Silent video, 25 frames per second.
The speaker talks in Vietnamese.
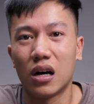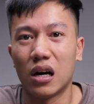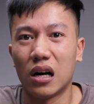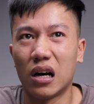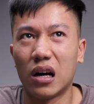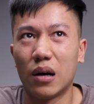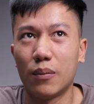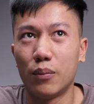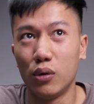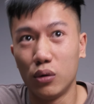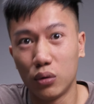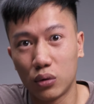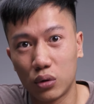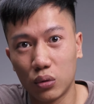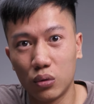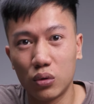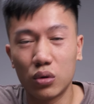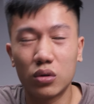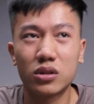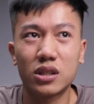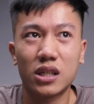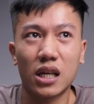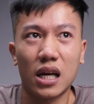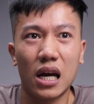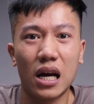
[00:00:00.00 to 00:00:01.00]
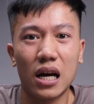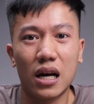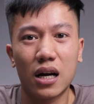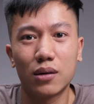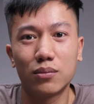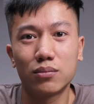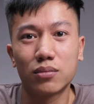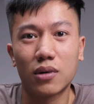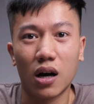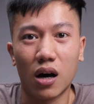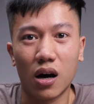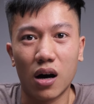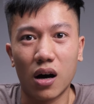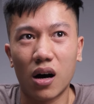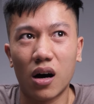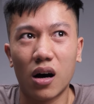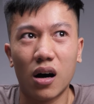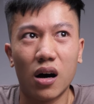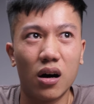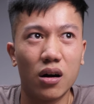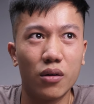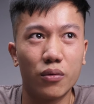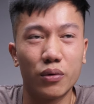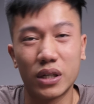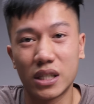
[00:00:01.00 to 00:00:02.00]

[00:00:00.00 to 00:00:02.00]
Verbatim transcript: Bluetooth sẽ không có